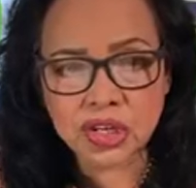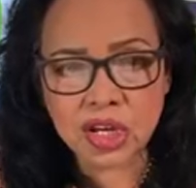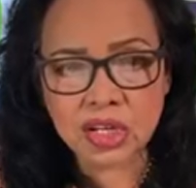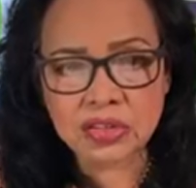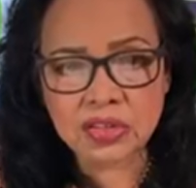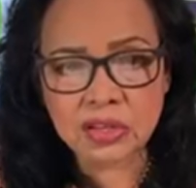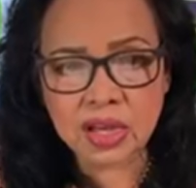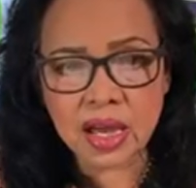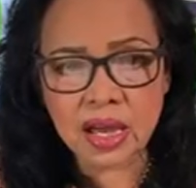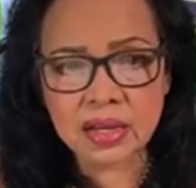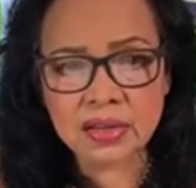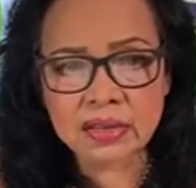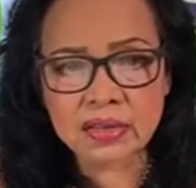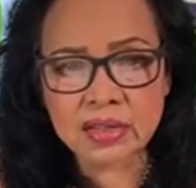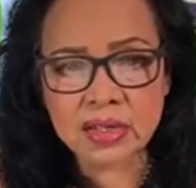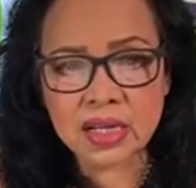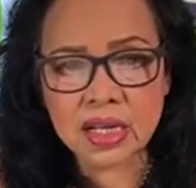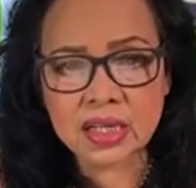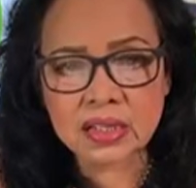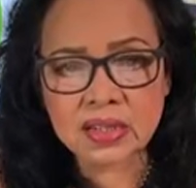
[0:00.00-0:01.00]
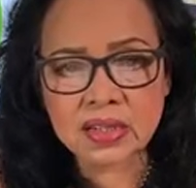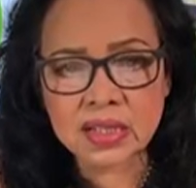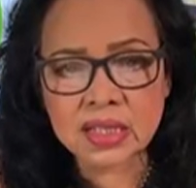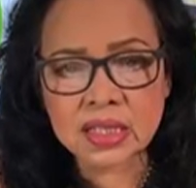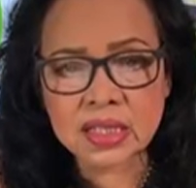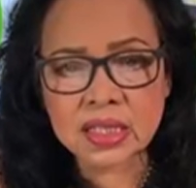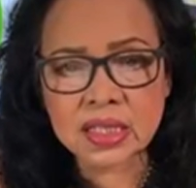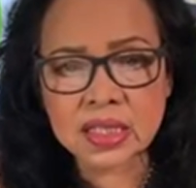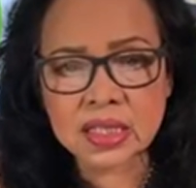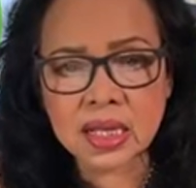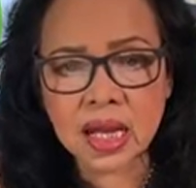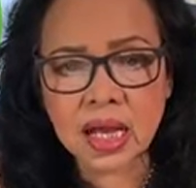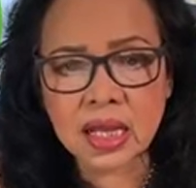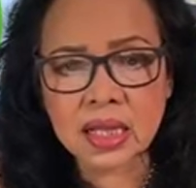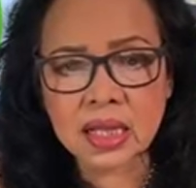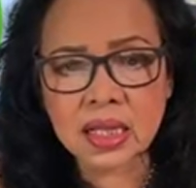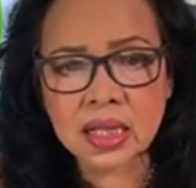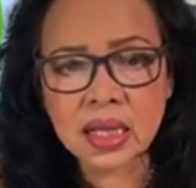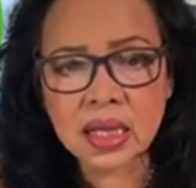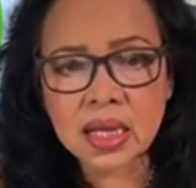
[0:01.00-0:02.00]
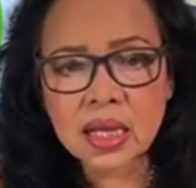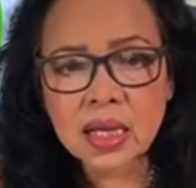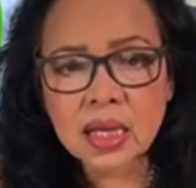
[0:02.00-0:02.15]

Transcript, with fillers: chest x-ray at CT scan.